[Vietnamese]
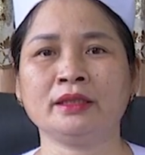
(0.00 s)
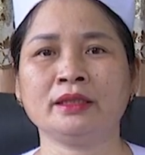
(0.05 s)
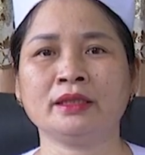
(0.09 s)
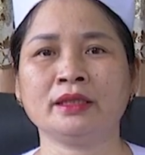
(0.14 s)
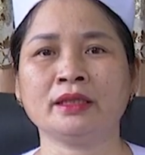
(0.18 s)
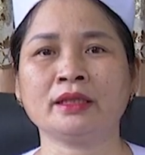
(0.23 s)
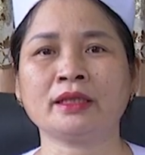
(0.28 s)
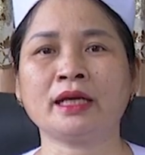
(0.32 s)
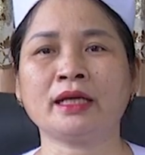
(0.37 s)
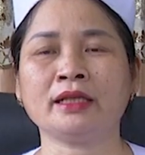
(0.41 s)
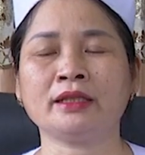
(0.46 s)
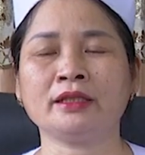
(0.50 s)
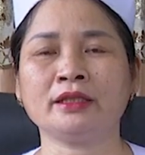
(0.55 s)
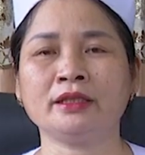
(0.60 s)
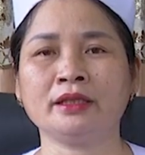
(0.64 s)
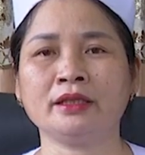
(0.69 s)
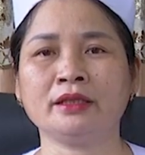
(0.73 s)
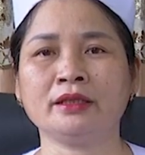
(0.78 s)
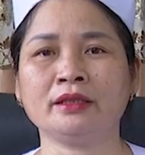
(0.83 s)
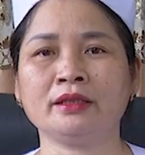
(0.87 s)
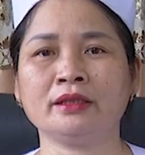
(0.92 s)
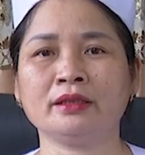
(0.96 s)
à, cải
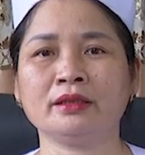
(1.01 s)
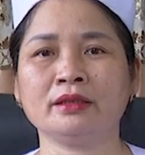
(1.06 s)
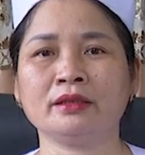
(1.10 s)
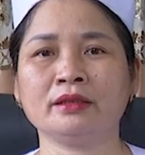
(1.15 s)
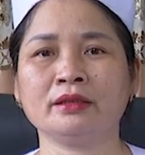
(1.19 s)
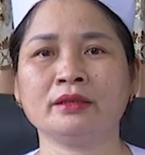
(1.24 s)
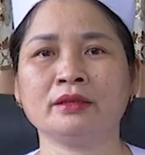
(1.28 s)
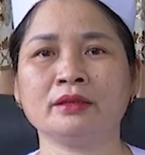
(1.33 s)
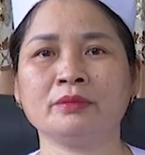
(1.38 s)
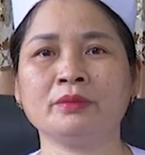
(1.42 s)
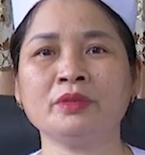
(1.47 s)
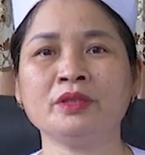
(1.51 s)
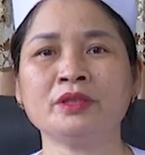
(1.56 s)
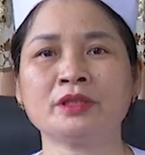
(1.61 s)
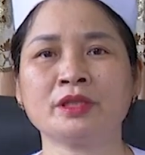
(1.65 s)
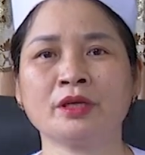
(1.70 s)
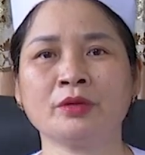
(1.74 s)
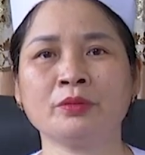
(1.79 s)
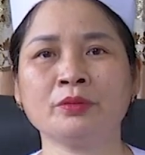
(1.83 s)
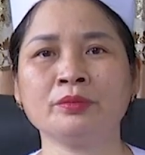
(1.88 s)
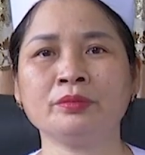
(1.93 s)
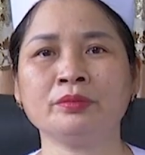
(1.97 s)
thiện mức
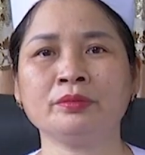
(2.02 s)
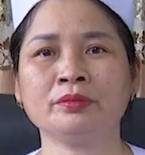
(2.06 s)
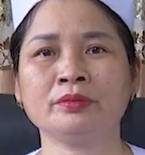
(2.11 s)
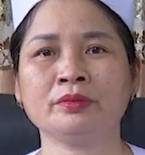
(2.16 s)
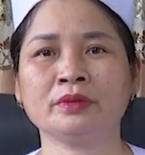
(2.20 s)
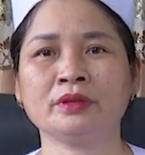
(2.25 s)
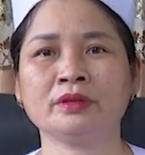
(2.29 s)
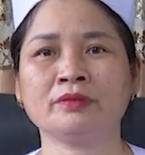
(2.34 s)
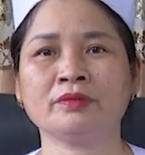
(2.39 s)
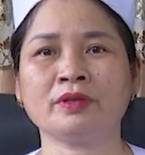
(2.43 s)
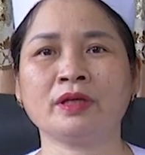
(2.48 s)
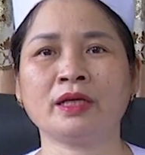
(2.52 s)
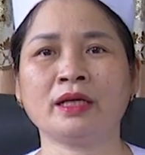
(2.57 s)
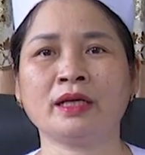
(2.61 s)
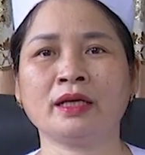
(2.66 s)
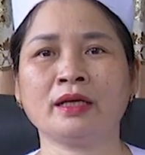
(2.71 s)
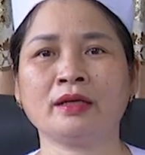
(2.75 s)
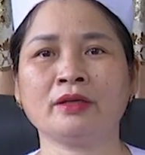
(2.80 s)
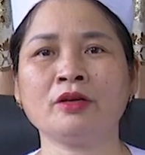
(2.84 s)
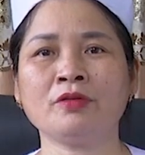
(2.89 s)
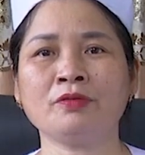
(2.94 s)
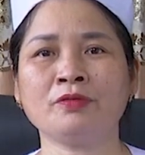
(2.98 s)
sống và
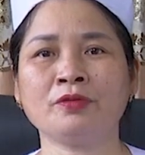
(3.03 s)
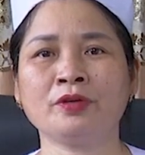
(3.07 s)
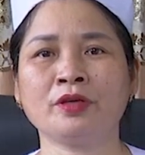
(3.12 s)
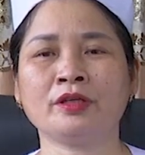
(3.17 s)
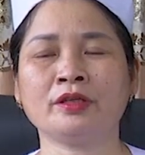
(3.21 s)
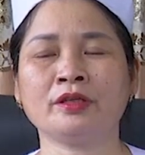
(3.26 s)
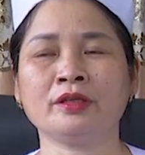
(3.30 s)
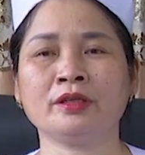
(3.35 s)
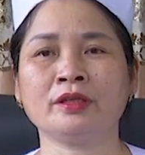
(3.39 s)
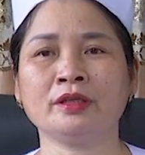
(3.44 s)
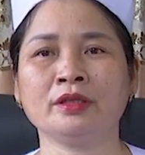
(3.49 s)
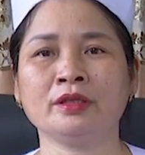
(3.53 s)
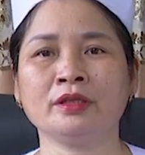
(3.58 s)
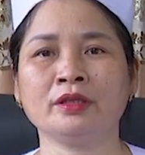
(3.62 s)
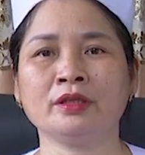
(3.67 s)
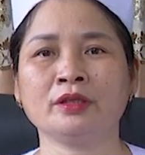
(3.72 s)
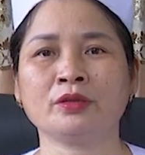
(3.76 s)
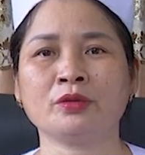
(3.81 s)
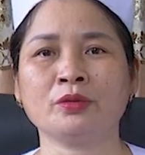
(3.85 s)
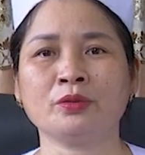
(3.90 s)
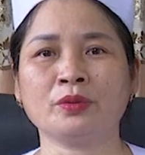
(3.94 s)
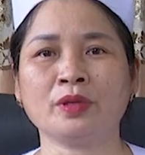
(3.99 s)
góp phần
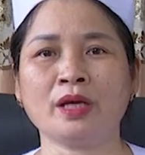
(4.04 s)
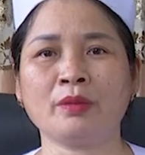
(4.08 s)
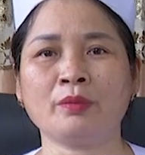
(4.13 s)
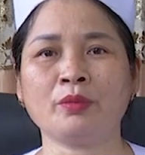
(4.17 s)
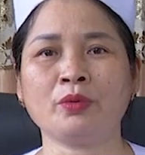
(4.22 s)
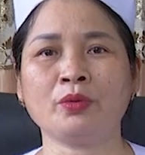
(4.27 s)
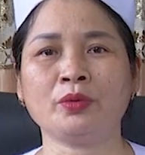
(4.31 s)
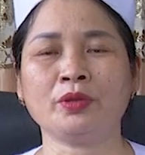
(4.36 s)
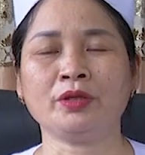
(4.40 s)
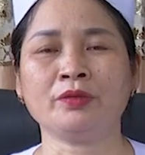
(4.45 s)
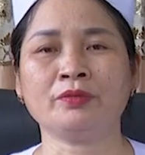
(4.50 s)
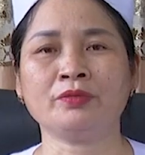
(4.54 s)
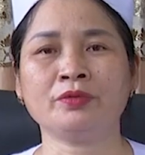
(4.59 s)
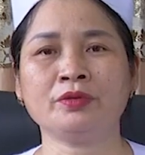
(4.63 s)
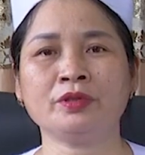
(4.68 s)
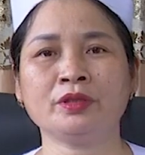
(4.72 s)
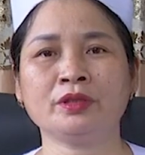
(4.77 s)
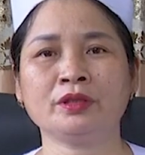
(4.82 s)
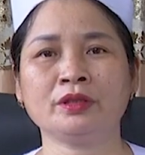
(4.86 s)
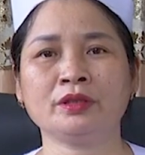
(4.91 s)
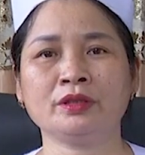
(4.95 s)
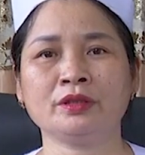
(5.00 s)
cùng đảng bộ địa
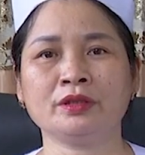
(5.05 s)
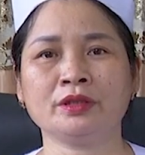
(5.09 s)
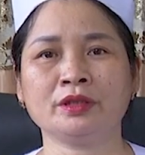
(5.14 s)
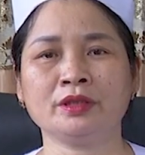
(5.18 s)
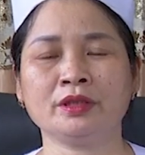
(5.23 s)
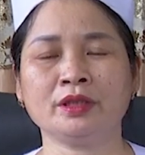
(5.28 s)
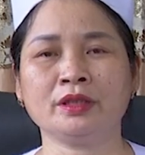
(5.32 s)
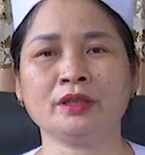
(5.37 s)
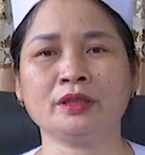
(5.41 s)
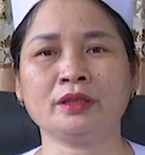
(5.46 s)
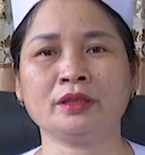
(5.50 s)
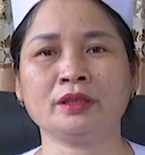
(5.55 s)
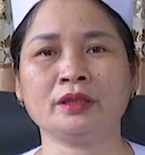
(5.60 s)
phương thực hiện